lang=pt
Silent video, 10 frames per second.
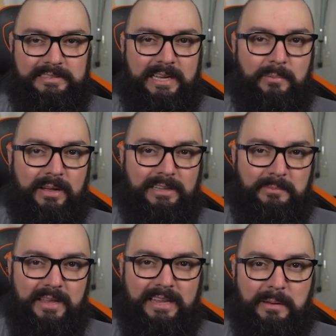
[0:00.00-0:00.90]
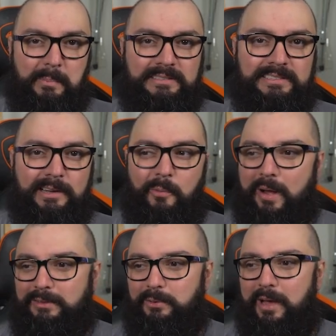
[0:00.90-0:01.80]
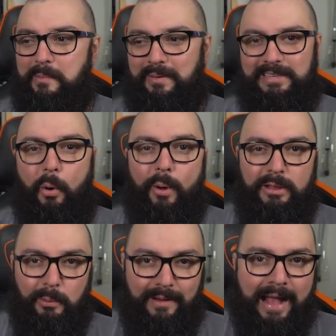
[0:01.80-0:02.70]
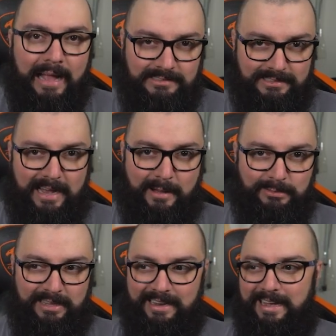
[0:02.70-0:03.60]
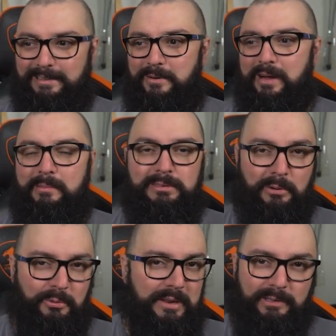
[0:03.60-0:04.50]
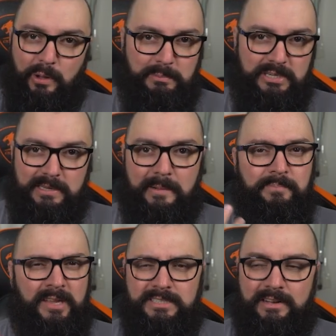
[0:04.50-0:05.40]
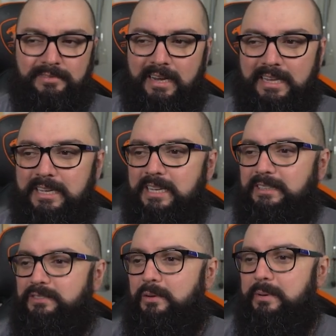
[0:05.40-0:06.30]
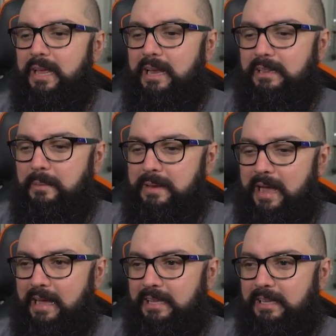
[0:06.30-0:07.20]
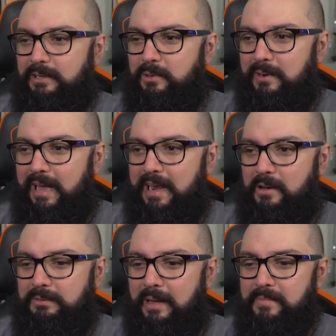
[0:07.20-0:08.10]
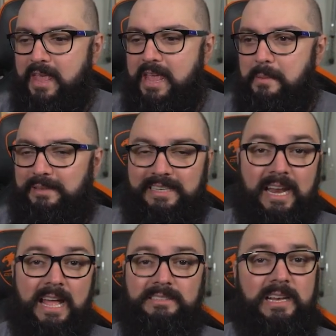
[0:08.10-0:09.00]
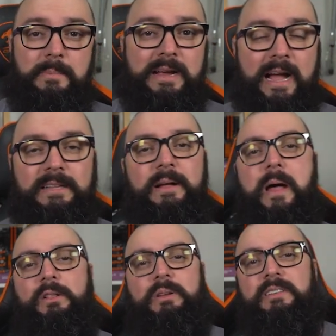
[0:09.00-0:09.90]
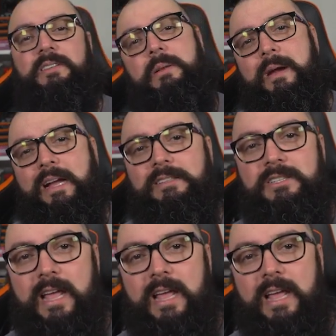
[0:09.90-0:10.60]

esse cabo HDMI aqui ele passa quatro, ele passa 8K esse cabo, tá ligado? É um cabo da Green top de linha já falei sobre ele também aqui no canal, tá? Mas, cara, essa era a bancada, a atualização da bancada de